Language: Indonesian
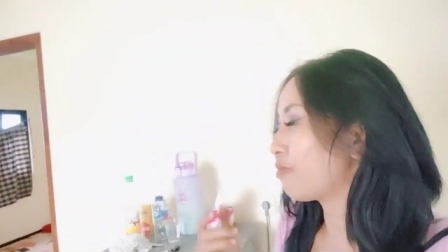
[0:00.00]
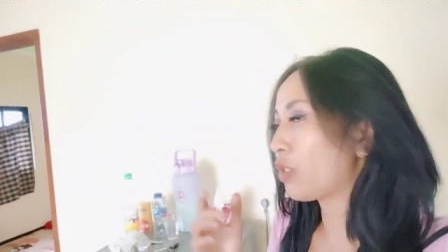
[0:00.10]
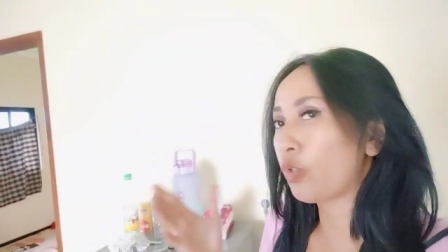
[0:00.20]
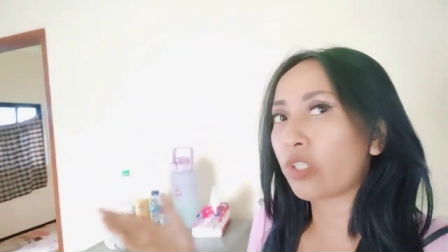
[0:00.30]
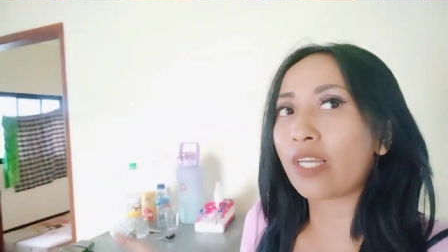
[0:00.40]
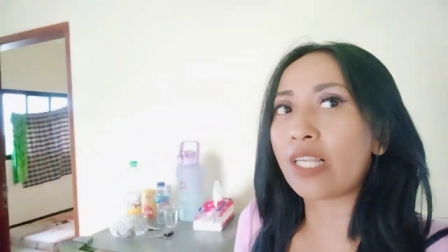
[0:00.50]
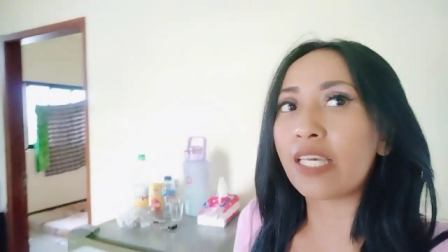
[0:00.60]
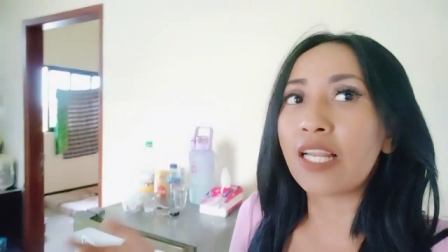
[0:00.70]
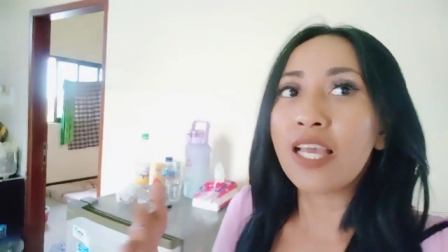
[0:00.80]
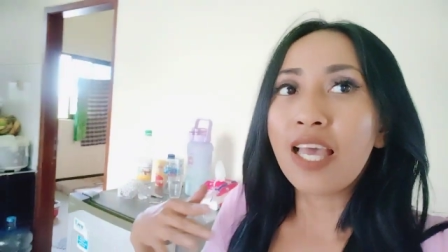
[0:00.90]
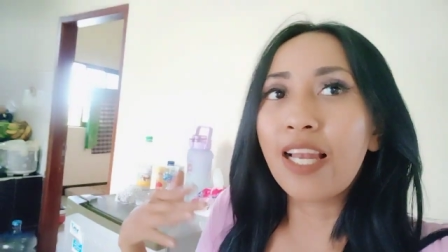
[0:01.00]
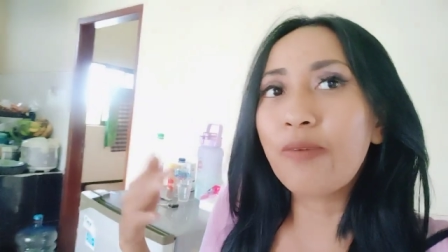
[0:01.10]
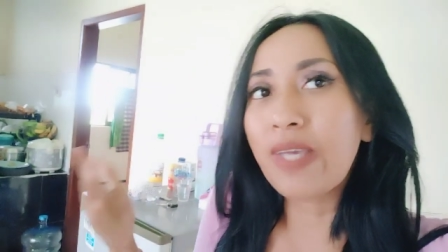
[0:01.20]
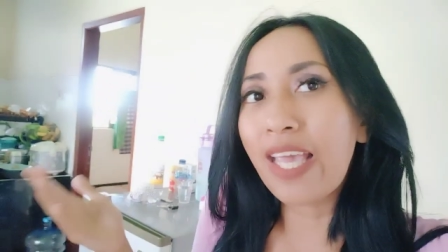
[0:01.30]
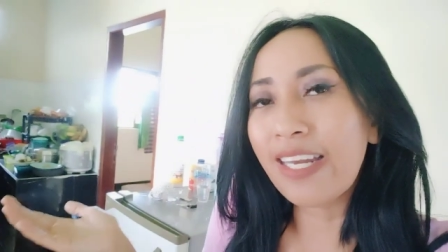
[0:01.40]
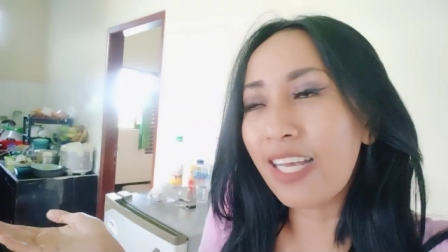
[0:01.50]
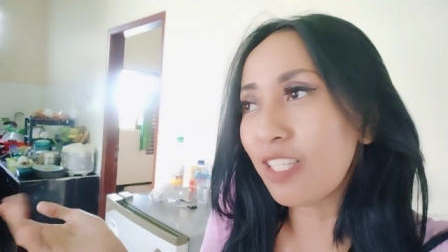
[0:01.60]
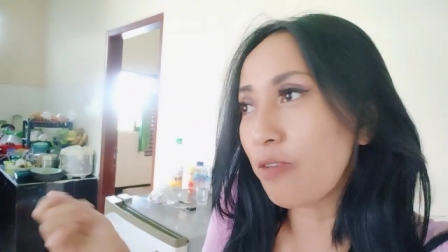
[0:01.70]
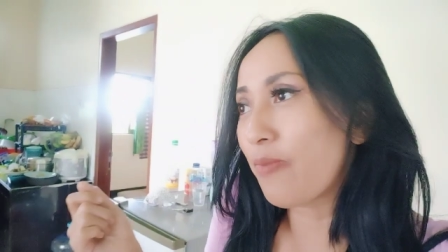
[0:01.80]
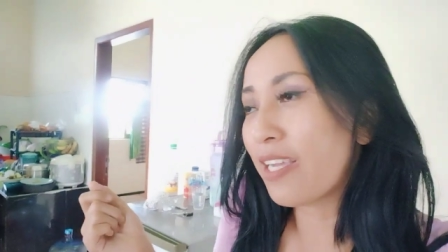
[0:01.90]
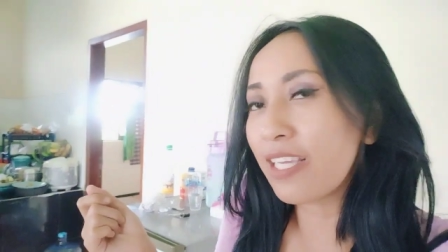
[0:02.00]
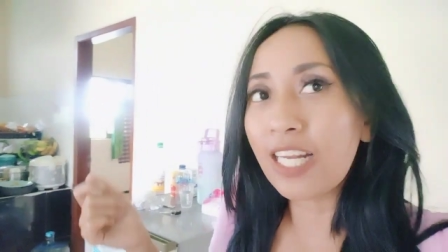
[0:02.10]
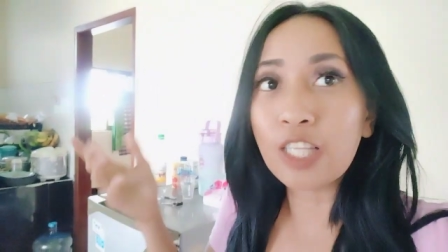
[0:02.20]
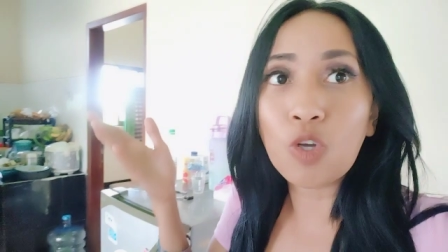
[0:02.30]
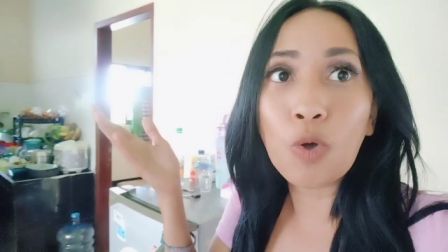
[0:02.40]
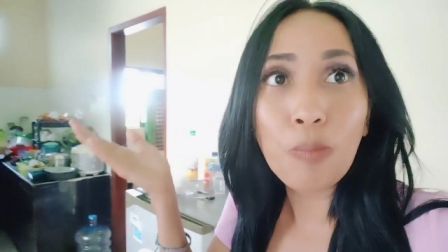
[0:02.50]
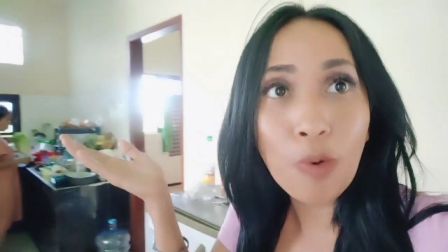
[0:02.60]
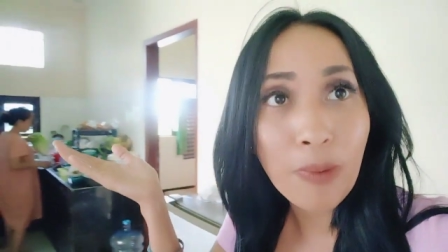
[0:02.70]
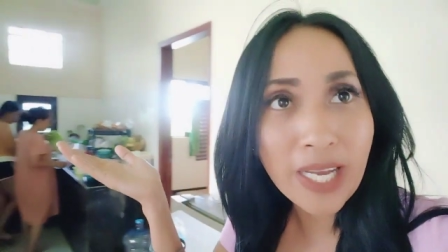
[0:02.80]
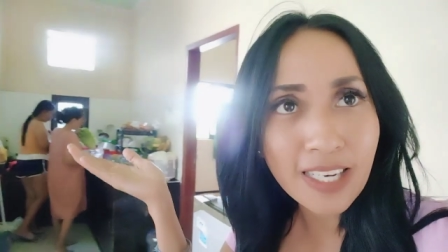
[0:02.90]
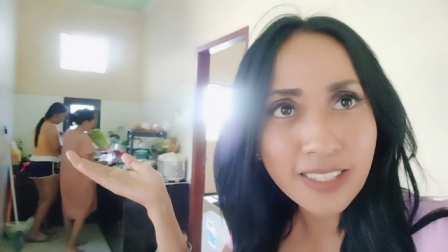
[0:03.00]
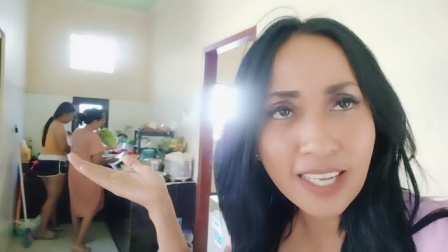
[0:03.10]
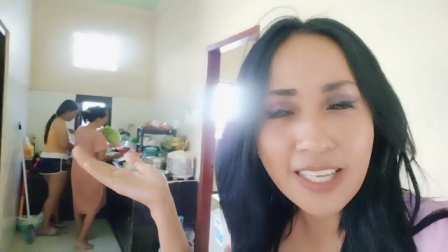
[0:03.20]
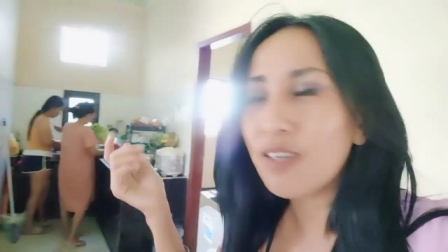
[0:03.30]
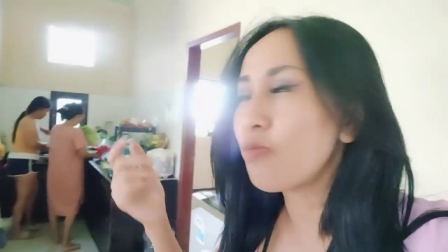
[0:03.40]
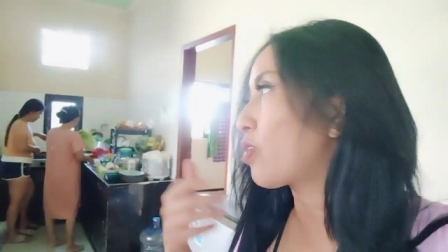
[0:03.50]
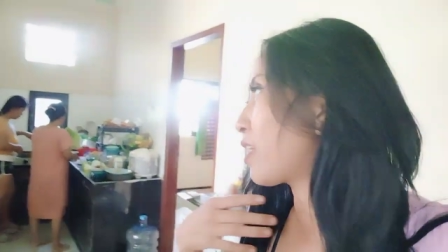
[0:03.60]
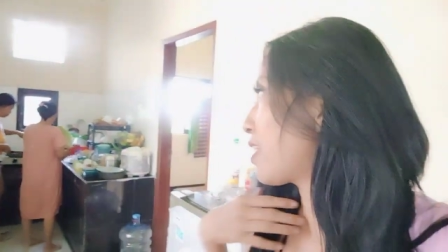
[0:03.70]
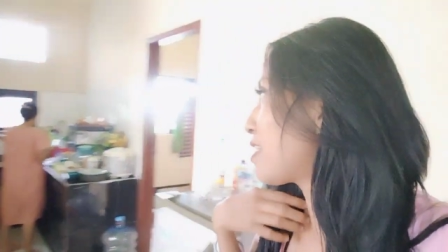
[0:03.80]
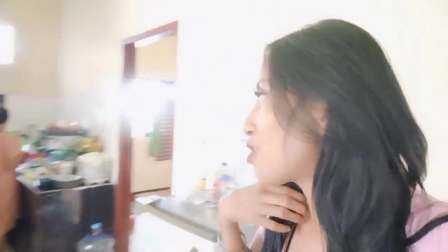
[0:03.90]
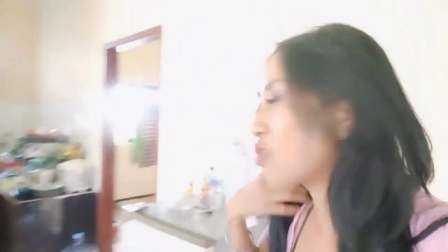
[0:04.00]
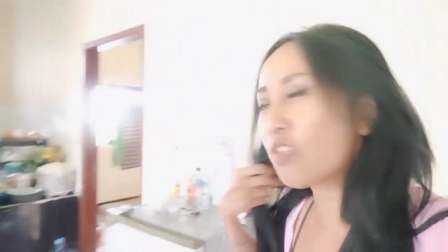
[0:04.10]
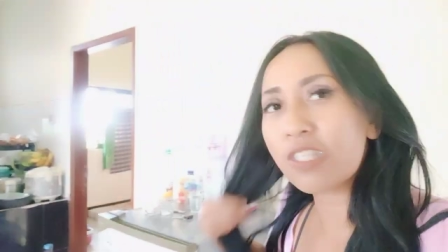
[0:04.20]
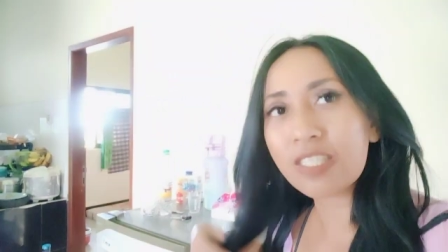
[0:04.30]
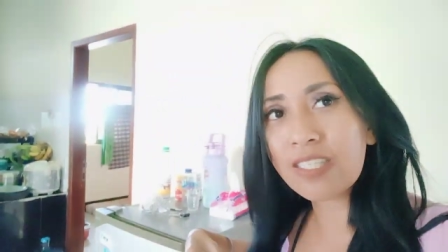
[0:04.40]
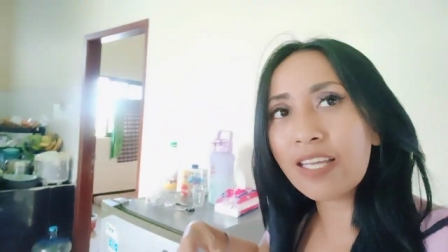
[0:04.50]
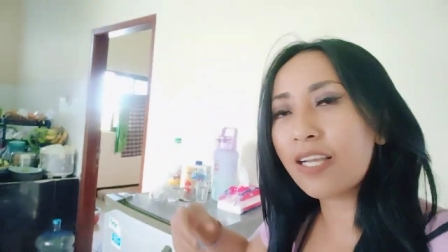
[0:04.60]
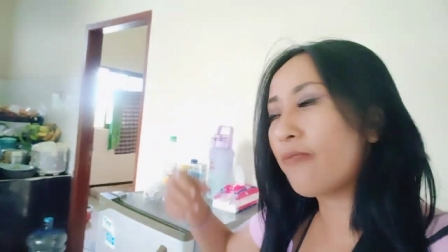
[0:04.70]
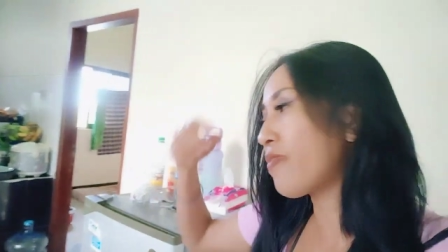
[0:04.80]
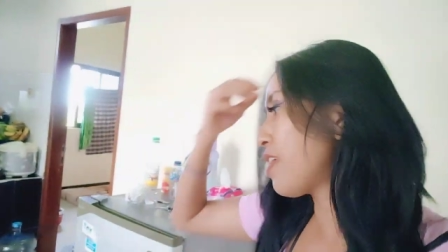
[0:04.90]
menurut kalian lebih enak dipanggil Atau mau manggil sayang boleh ya Guru tersayang